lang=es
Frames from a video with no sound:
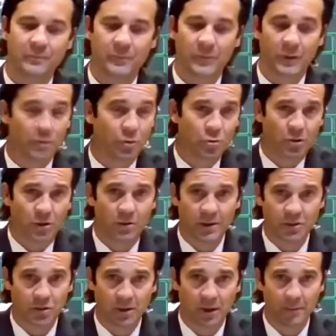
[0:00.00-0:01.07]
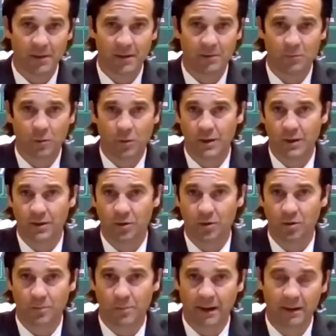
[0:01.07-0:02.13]
Chucho que lo ha hecho también muy bien estos
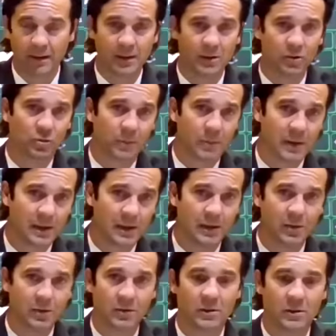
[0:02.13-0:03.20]
dos partidos, o Emilio,